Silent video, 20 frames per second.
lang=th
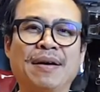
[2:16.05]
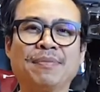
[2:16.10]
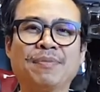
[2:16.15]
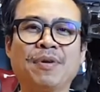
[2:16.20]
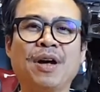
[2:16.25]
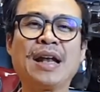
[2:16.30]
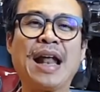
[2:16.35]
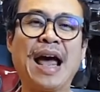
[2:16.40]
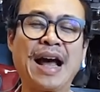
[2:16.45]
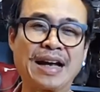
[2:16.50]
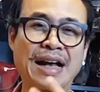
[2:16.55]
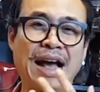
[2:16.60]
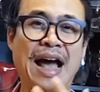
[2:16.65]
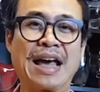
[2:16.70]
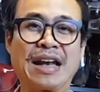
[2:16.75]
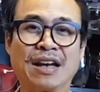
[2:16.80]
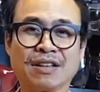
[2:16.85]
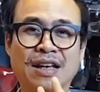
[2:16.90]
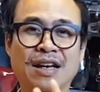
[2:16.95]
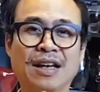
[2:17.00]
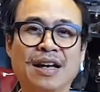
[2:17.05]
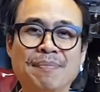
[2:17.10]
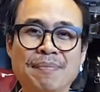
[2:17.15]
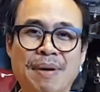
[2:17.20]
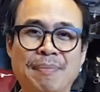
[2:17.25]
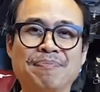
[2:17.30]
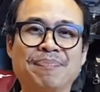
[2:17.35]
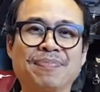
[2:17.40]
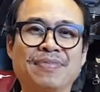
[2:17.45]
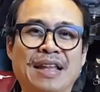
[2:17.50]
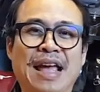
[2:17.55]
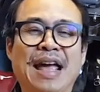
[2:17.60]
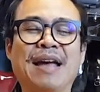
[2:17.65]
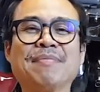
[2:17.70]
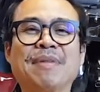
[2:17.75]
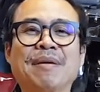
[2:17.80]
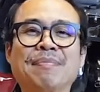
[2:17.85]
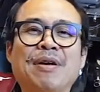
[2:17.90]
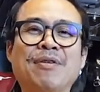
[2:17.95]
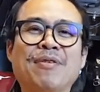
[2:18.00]
เพราะร่างกายเราจะเริ่มแบบนะ
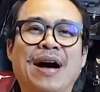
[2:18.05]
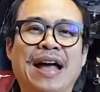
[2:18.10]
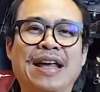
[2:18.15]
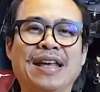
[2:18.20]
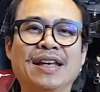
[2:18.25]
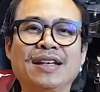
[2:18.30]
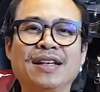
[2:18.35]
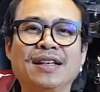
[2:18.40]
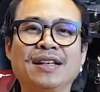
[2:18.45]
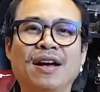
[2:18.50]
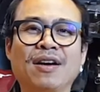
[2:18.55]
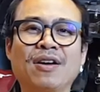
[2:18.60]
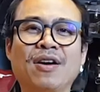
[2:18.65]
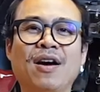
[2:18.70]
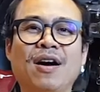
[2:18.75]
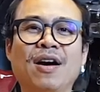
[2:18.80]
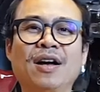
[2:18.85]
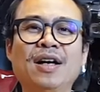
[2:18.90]
มันไม่ไหว แล้วก็